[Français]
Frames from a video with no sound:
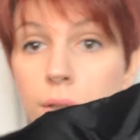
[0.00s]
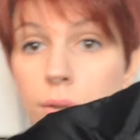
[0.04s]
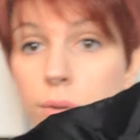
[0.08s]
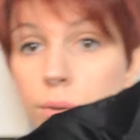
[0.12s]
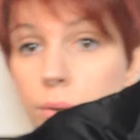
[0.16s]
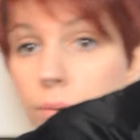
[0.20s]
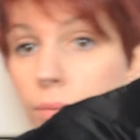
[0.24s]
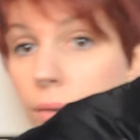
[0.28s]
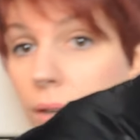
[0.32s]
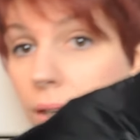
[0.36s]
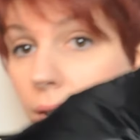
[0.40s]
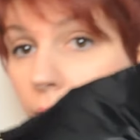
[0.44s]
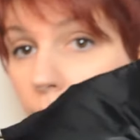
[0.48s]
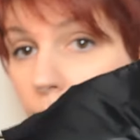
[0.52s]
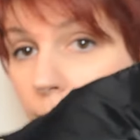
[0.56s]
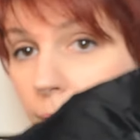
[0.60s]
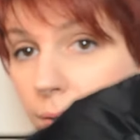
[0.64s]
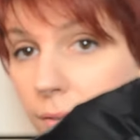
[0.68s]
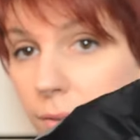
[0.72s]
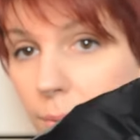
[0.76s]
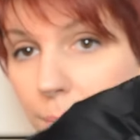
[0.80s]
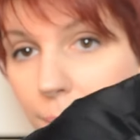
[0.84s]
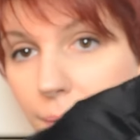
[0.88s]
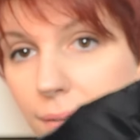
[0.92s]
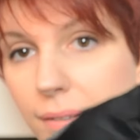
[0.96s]
Donc voilà comment
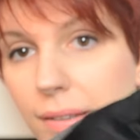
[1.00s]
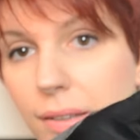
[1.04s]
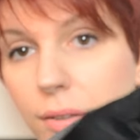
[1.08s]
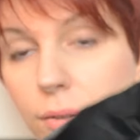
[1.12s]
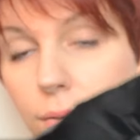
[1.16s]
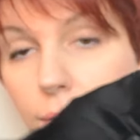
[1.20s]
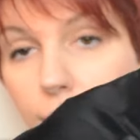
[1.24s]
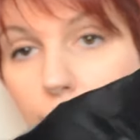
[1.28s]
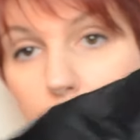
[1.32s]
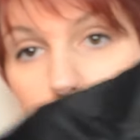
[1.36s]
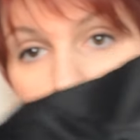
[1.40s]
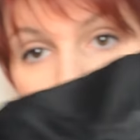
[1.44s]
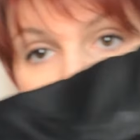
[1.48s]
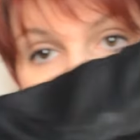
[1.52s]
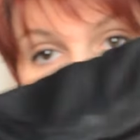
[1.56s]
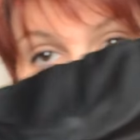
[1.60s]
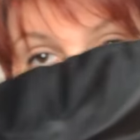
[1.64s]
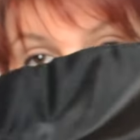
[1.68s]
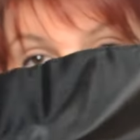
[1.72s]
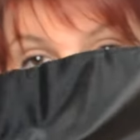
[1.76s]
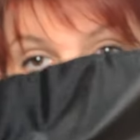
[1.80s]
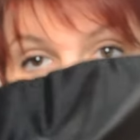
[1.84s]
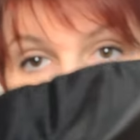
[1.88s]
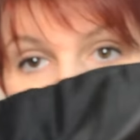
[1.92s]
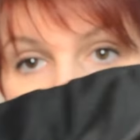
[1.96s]
se présentent les
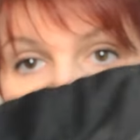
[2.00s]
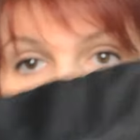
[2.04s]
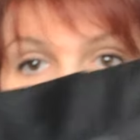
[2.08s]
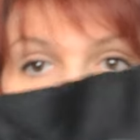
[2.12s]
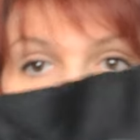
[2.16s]
pinceaux. Donc